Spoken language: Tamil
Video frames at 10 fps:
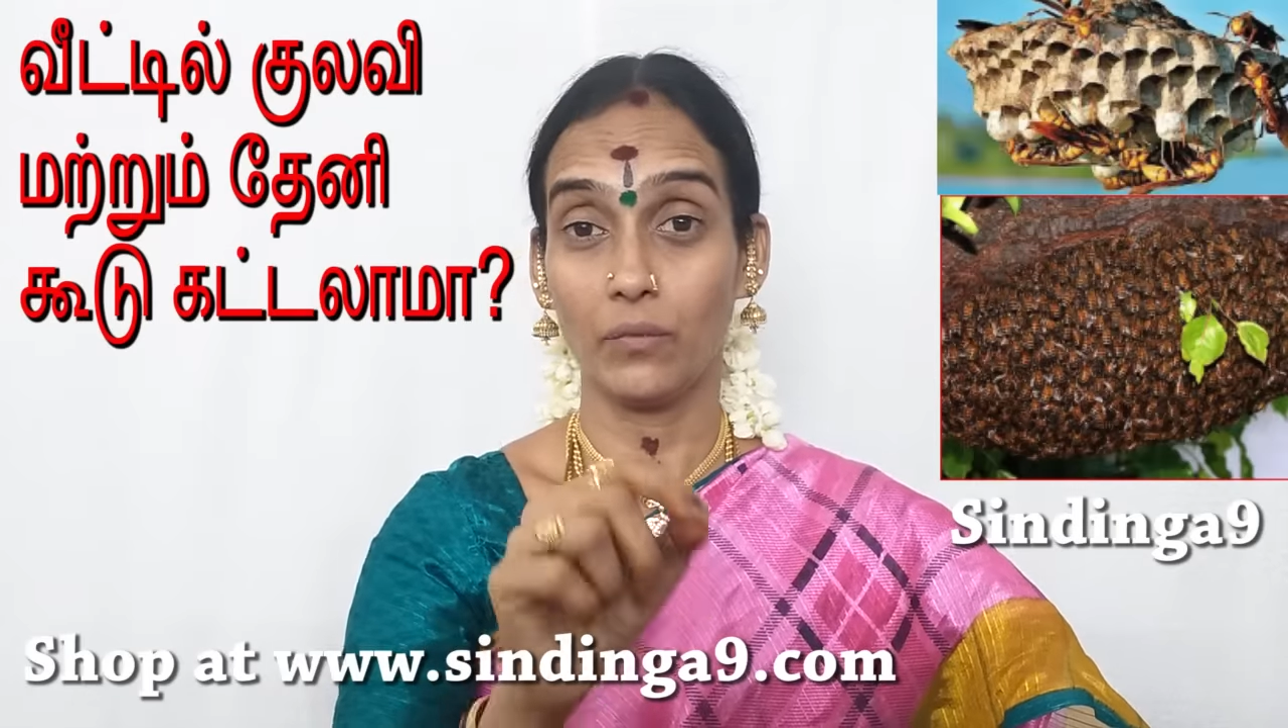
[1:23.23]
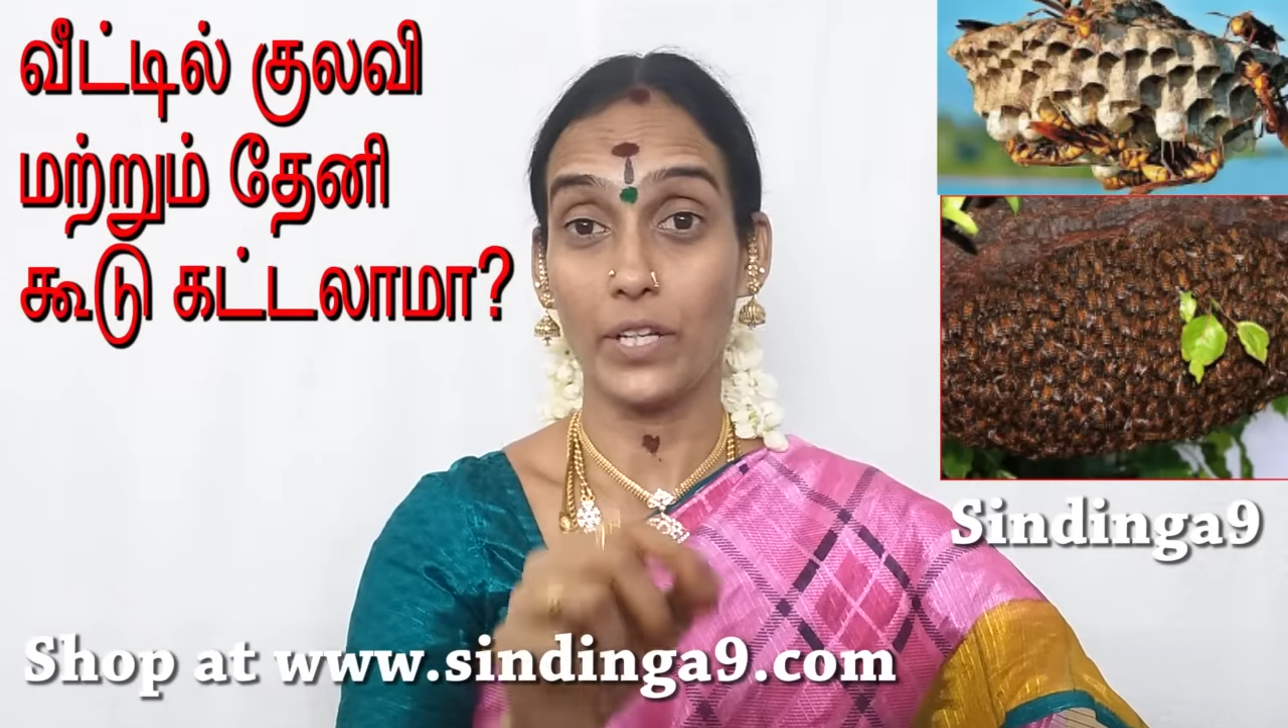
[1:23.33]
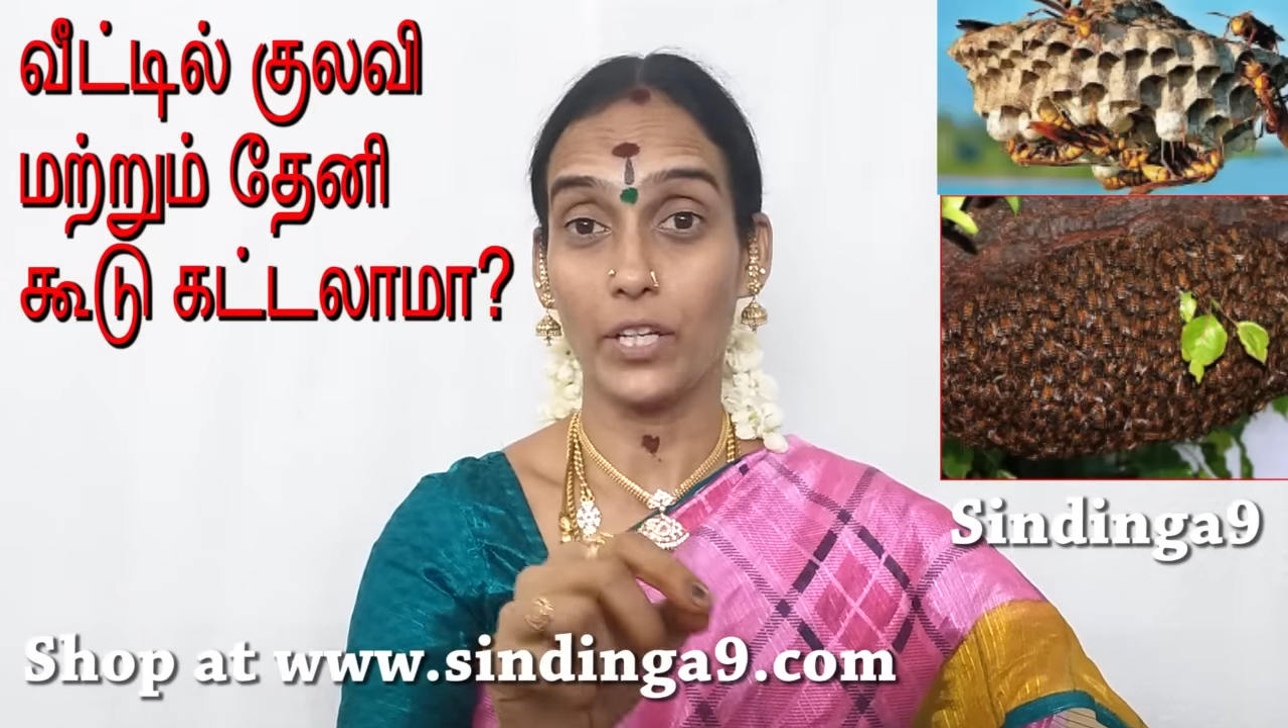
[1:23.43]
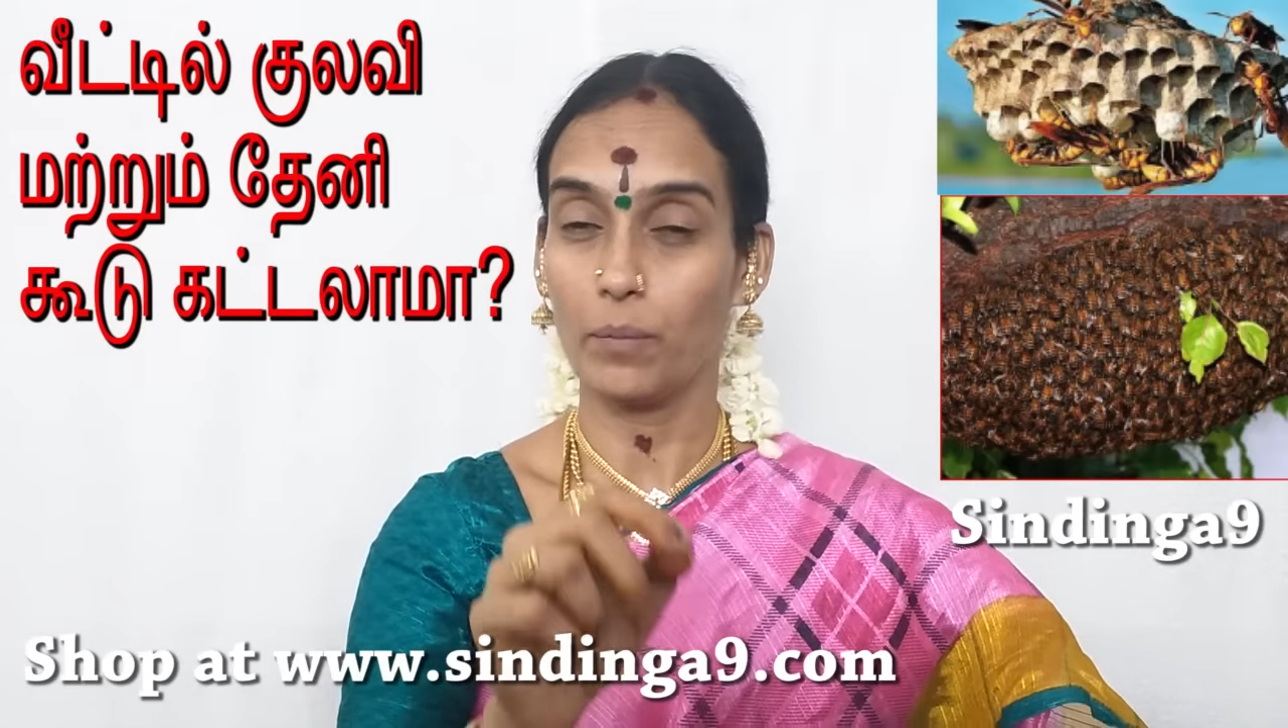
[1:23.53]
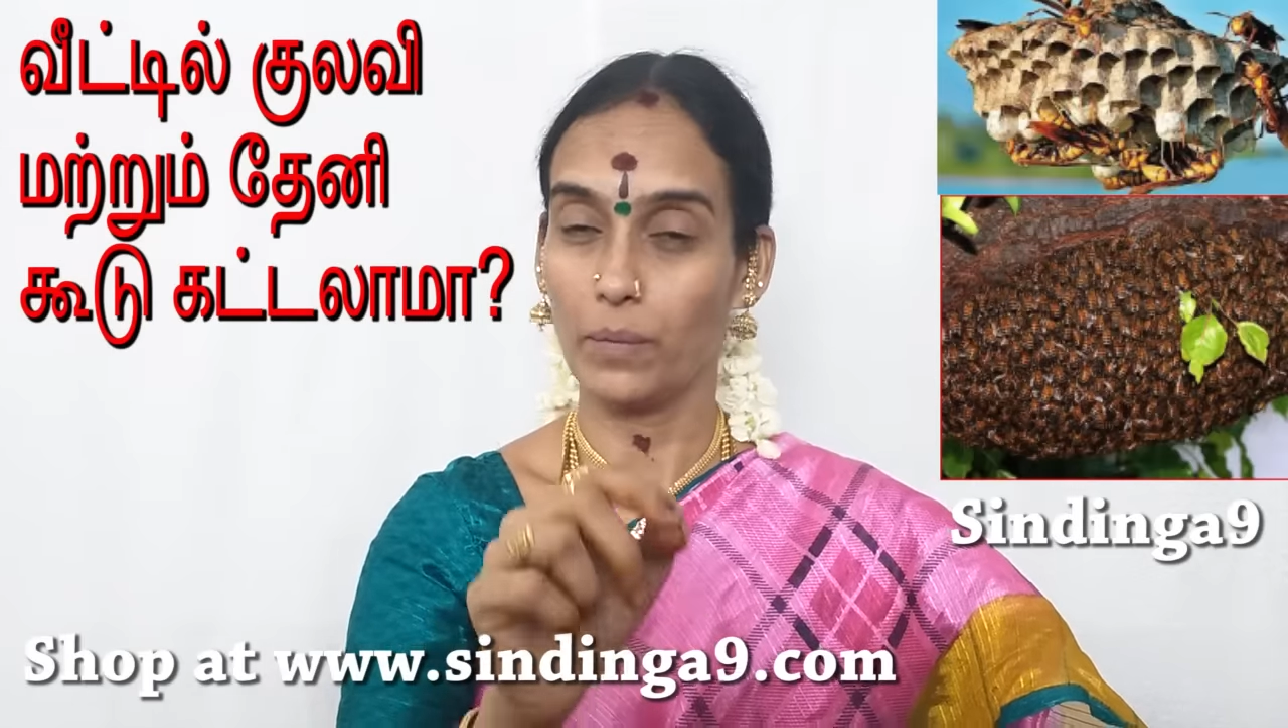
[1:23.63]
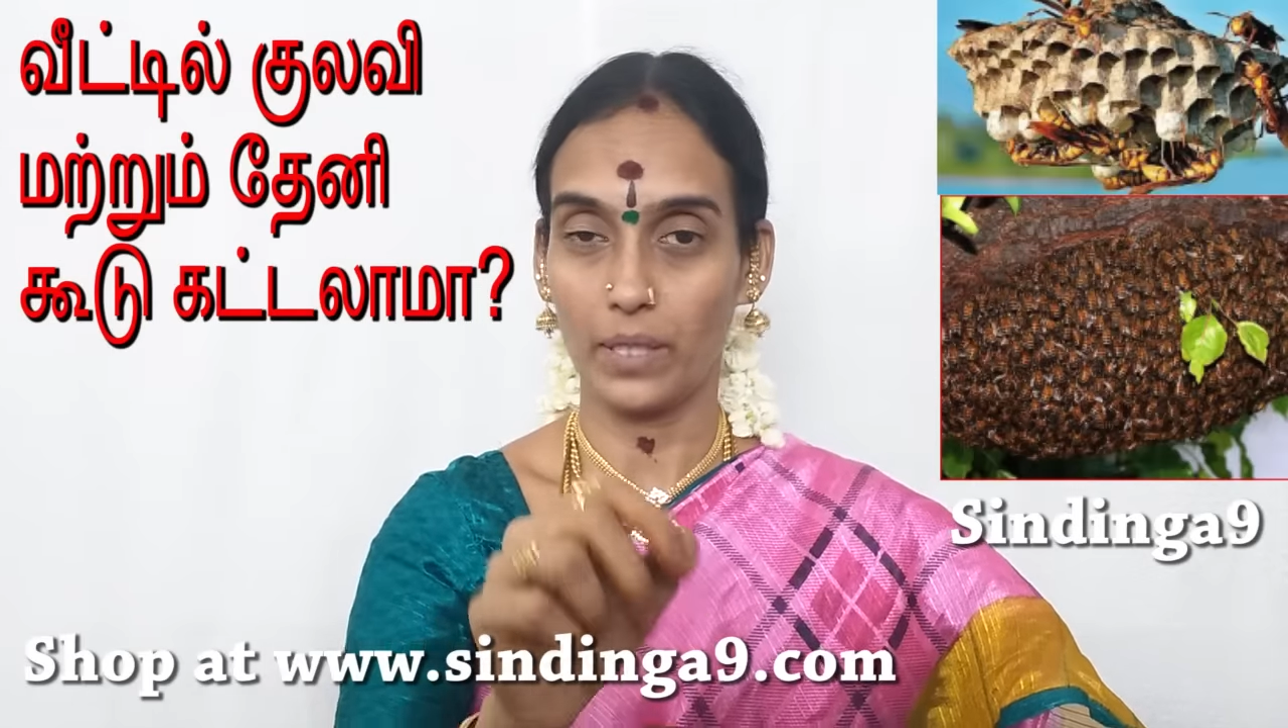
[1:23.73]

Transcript: வீக்கம்